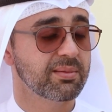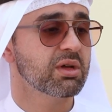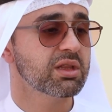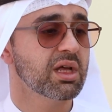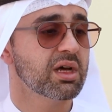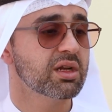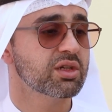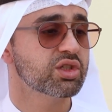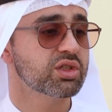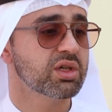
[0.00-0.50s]

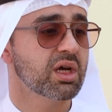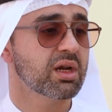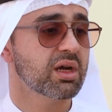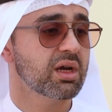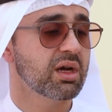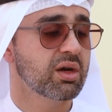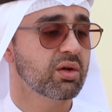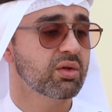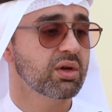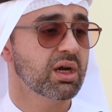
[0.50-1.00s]
مطار
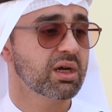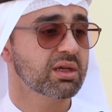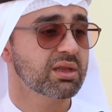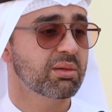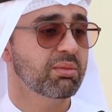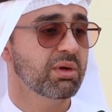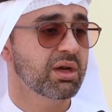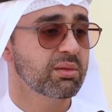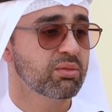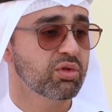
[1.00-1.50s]
الشارقة هناك
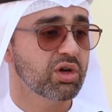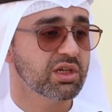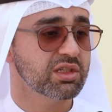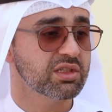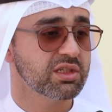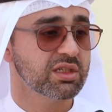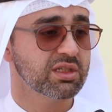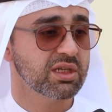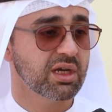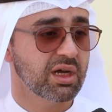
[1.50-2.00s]
طبعا
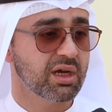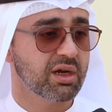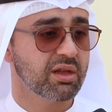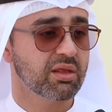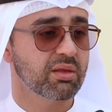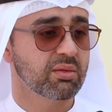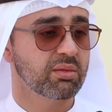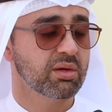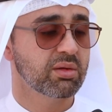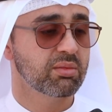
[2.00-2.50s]
مخصصة
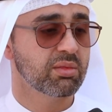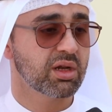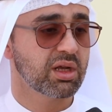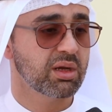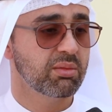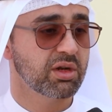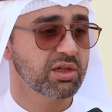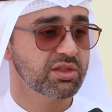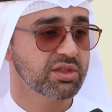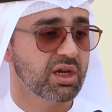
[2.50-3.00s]
أرض من
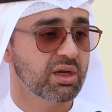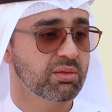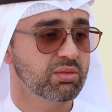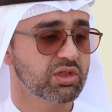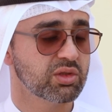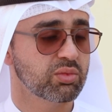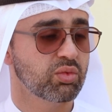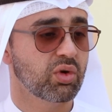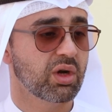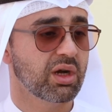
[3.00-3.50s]
قبل صاحب
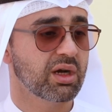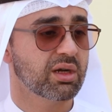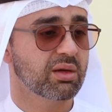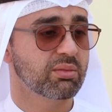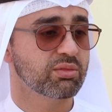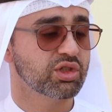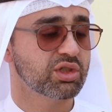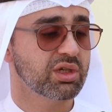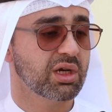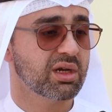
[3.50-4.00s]
السمو
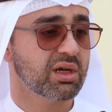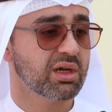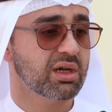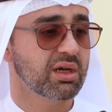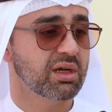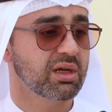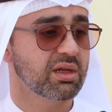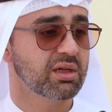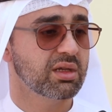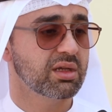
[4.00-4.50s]
حاكم
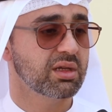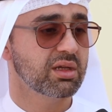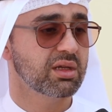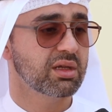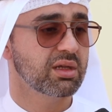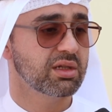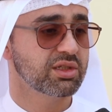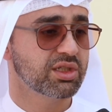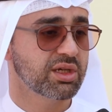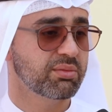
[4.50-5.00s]
الشارقة
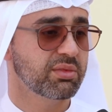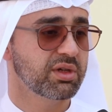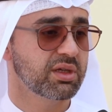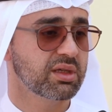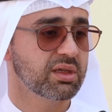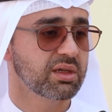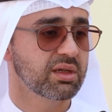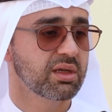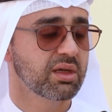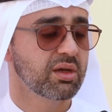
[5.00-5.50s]

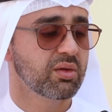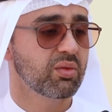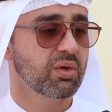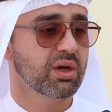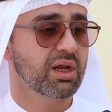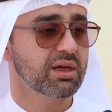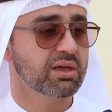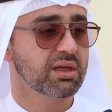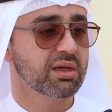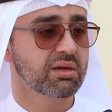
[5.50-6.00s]
للجمعية
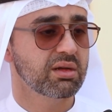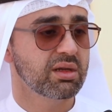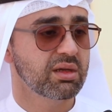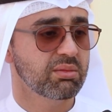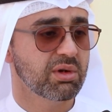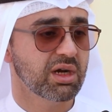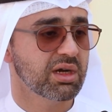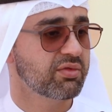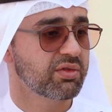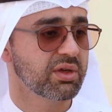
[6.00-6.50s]
ولكن
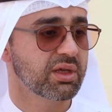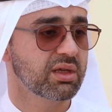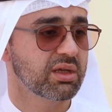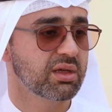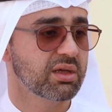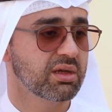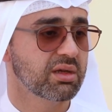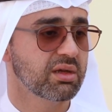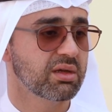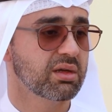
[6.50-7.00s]
ما
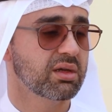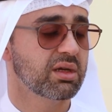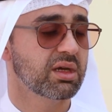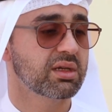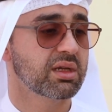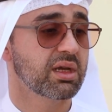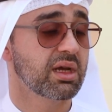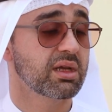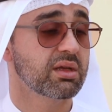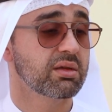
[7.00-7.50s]
في آه،
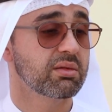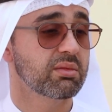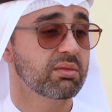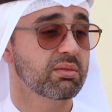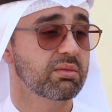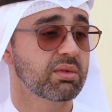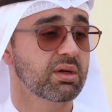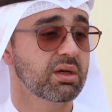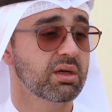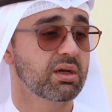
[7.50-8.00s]
يعني أي
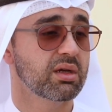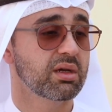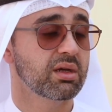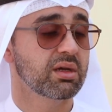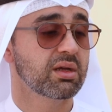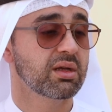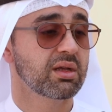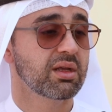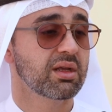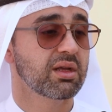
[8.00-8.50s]

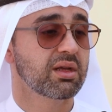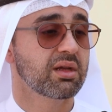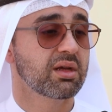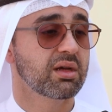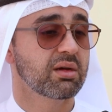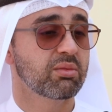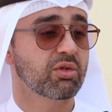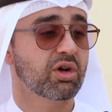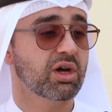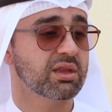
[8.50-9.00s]
آه،
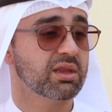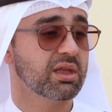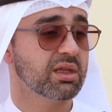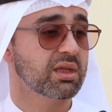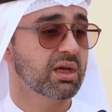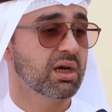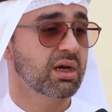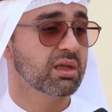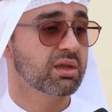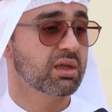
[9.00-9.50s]

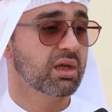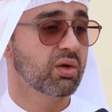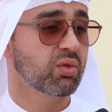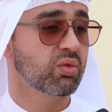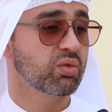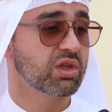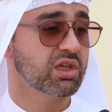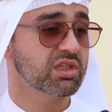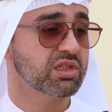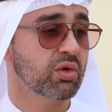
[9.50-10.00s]
مخططات
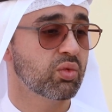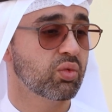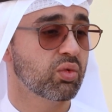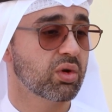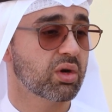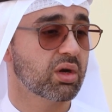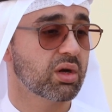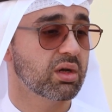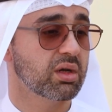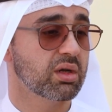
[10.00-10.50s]
أو
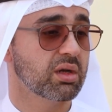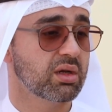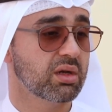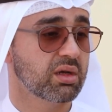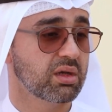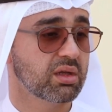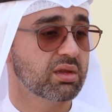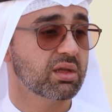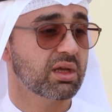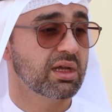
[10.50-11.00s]
تصور
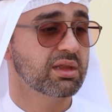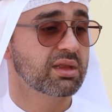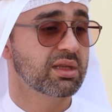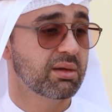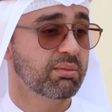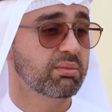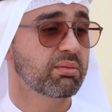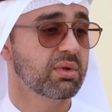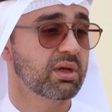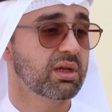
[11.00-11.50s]

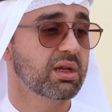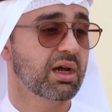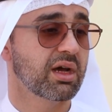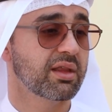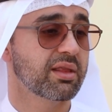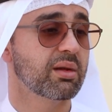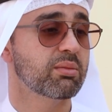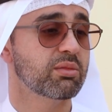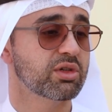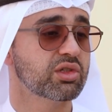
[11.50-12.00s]
تقدم
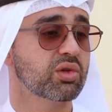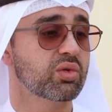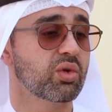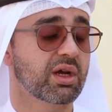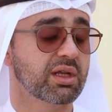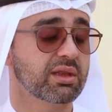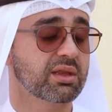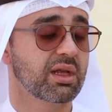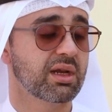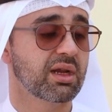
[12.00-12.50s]
لهذا
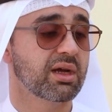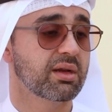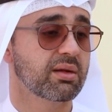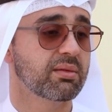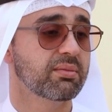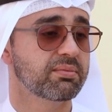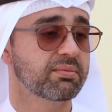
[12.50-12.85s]
المشروع حتى الآن